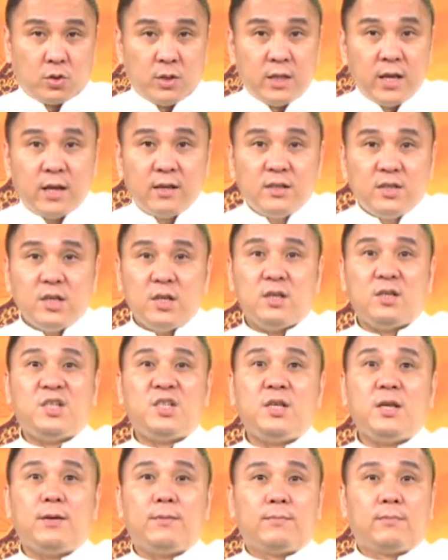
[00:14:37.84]
连接
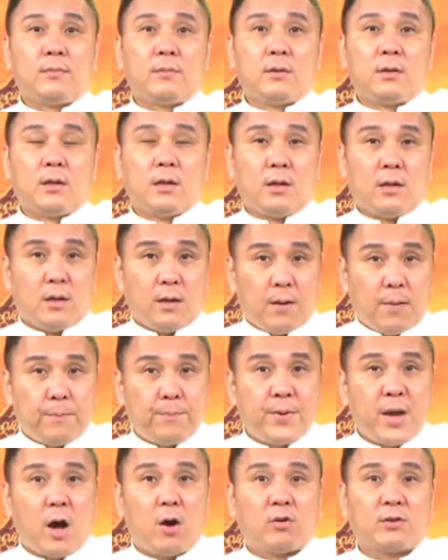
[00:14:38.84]
线、
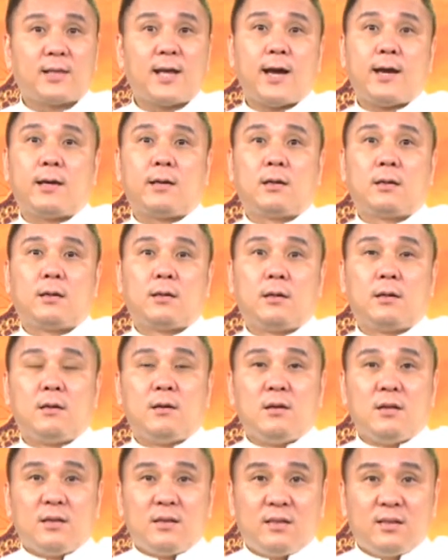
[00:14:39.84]
表带、
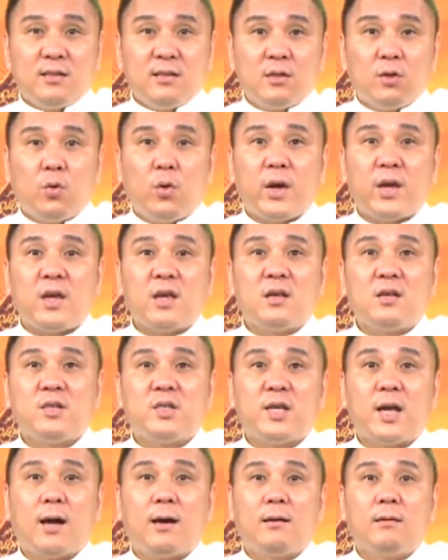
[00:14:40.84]
智慧音
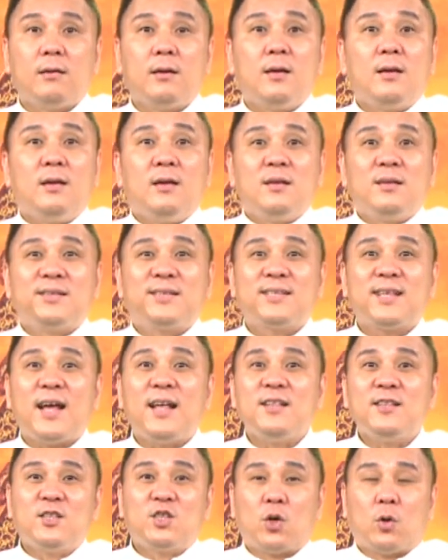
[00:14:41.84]
箱
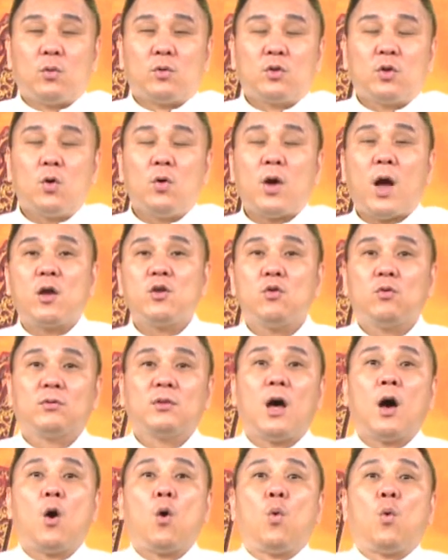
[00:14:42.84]
三种都要
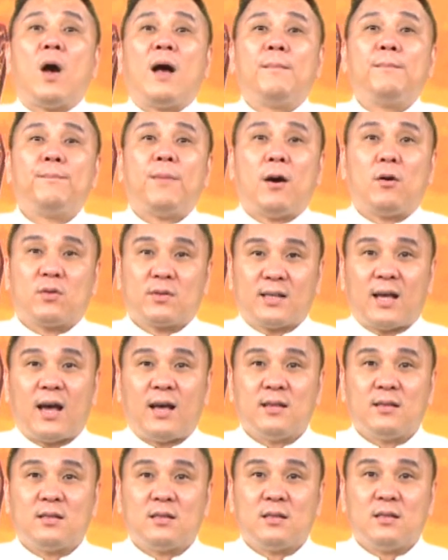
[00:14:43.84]
用到环保
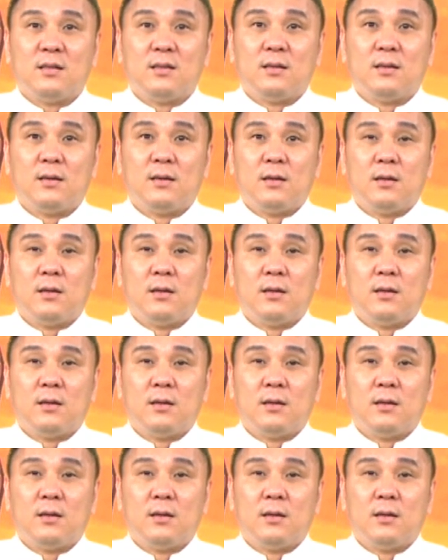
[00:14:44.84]
材质，